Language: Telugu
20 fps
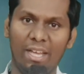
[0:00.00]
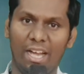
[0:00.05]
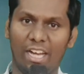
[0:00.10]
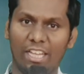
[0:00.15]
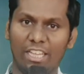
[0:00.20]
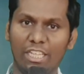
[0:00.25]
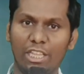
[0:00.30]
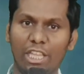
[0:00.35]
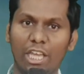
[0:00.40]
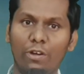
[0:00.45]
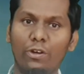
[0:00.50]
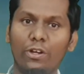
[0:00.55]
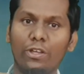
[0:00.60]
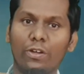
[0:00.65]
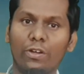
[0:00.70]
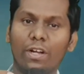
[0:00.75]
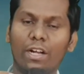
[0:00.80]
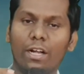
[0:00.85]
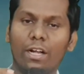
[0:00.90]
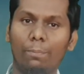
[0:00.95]
అది దేవుడి
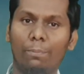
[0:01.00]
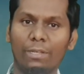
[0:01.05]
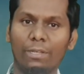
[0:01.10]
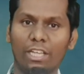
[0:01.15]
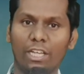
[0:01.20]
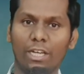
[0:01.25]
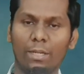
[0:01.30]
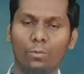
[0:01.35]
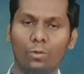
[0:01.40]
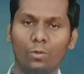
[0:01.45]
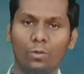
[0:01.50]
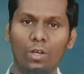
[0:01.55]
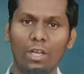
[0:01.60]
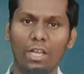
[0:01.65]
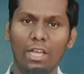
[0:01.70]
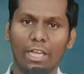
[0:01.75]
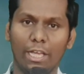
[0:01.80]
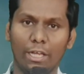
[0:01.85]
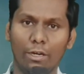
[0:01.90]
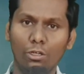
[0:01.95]
యొక్క గొప్పతనము
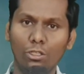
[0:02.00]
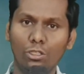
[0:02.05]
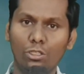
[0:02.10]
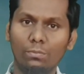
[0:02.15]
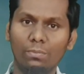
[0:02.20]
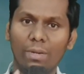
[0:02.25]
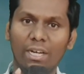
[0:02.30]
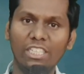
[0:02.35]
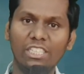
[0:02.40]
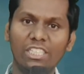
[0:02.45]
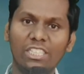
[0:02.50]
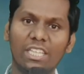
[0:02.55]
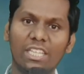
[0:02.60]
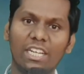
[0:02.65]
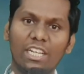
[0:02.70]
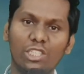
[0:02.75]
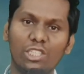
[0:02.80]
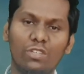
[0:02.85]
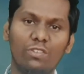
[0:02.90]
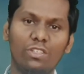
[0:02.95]
ఈరోజు మనిషి
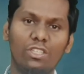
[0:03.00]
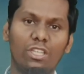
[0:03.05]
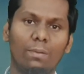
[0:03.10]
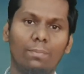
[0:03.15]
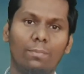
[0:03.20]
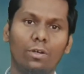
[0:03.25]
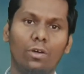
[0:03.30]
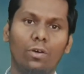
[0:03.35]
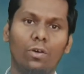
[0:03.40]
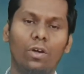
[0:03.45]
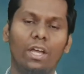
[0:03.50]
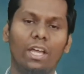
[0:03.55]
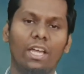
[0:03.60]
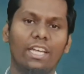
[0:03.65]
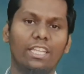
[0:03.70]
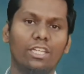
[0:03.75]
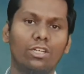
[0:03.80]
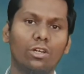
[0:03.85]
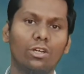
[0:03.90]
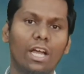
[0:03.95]
తన జీవితంలో
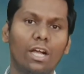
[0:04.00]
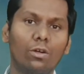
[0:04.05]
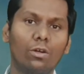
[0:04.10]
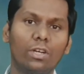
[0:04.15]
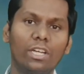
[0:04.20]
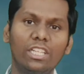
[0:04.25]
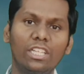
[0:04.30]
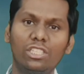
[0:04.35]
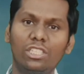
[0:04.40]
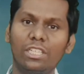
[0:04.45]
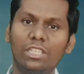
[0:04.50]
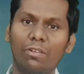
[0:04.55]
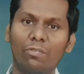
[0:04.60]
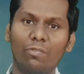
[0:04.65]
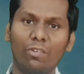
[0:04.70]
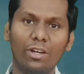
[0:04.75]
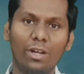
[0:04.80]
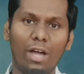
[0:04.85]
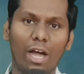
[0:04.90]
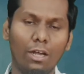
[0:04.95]
ఇదిగో నా గురించి
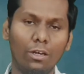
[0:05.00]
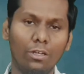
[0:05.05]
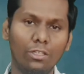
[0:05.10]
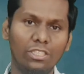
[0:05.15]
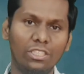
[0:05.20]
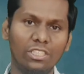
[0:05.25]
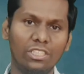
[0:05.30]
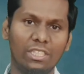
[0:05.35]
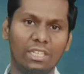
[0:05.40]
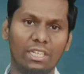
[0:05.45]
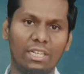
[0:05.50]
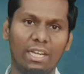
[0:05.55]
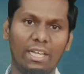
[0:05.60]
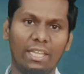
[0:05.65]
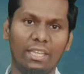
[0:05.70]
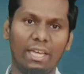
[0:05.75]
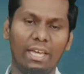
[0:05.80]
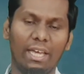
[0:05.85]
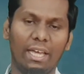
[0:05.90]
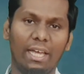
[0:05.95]
ఎవరు
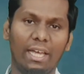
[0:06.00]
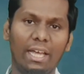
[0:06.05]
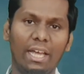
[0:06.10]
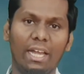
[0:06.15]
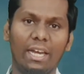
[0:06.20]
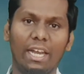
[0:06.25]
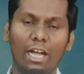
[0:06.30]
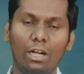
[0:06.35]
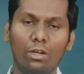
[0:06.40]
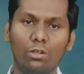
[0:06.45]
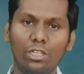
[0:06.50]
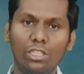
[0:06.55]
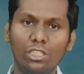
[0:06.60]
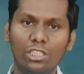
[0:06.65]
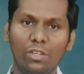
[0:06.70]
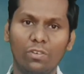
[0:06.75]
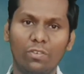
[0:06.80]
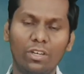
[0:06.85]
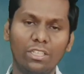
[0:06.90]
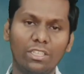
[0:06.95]
ఆలోచించట్లేదే నా
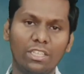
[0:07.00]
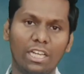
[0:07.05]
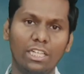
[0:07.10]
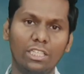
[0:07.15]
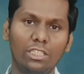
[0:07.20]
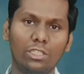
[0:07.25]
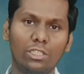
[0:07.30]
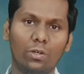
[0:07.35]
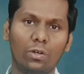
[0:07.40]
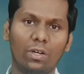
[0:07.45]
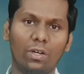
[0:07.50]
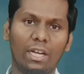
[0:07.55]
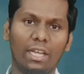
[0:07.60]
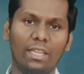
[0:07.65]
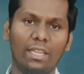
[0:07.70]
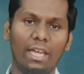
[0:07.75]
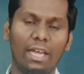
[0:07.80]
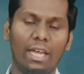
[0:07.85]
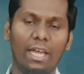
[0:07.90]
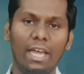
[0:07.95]
గురించి ఎవరు
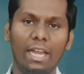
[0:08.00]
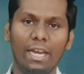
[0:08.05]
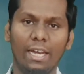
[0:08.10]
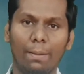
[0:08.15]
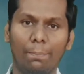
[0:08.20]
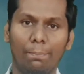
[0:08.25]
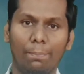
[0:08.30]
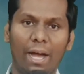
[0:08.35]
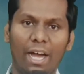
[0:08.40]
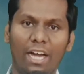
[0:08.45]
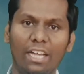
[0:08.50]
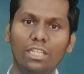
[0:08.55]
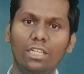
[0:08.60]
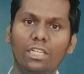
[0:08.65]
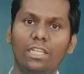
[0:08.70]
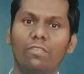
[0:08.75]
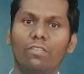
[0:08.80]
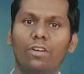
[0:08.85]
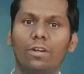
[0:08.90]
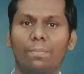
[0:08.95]
తెలుసుకోవట్లేదే నా
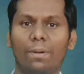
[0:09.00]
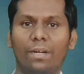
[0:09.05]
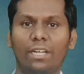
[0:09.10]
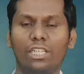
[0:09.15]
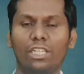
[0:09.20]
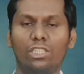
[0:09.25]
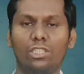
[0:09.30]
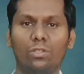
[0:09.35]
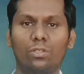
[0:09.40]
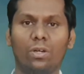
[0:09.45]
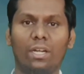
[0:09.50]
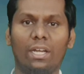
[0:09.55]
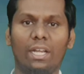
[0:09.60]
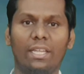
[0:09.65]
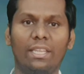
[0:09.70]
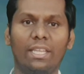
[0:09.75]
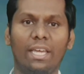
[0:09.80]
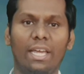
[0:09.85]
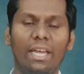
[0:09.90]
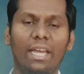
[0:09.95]
బాధలు ఎవరు
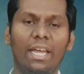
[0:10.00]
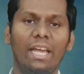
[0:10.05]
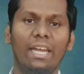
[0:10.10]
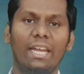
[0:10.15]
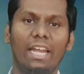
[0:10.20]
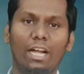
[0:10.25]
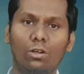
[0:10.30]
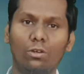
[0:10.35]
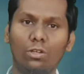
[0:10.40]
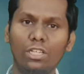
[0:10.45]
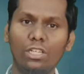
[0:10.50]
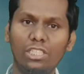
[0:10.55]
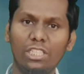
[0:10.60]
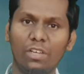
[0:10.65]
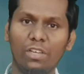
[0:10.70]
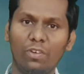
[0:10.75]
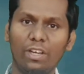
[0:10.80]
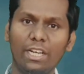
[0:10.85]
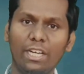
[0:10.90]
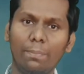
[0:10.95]
పట్టించుకోవట్లేదే నా గురించి
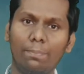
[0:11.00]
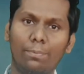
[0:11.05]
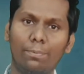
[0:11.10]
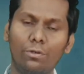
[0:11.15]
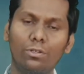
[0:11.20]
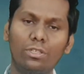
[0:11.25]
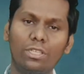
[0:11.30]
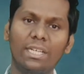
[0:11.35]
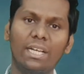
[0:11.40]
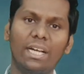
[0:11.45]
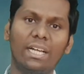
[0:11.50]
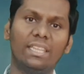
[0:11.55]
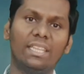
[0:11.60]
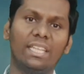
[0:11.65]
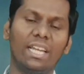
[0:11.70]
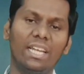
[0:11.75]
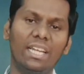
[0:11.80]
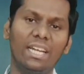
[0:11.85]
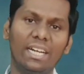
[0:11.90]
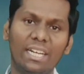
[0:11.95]
ఎవరికి పూర్తిగా
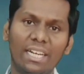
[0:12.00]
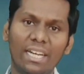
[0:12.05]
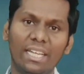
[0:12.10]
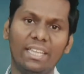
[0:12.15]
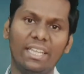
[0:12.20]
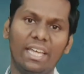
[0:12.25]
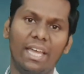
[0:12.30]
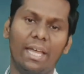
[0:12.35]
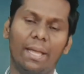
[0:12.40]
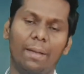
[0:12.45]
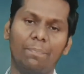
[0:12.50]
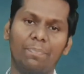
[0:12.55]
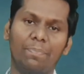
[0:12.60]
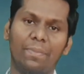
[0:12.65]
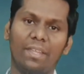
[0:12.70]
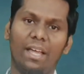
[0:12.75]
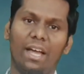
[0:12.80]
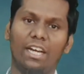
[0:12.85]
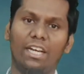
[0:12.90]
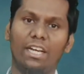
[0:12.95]
తెలియట్లేదే
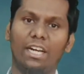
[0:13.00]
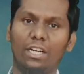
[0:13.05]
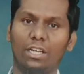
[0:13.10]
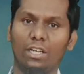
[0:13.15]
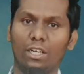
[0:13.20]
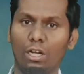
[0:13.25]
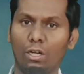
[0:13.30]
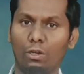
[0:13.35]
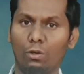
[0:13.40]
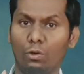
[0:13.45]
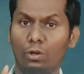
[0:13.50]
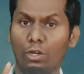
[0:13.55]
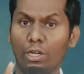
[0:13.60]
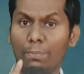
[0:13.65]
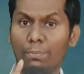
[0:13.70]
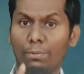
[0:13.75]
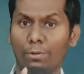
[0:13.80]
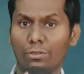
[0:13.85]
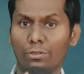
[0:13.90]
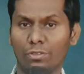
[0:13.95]
అన్నట్టుగా
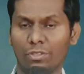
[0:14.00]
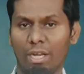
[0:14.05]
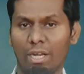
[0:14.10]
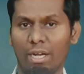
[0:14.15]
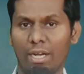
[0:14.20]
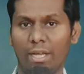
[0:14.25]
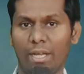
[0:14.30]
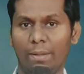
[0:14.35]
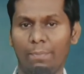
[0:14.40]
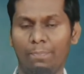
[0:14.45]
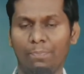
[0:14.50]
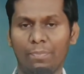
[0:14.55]
కృంగిపోతున్నాడా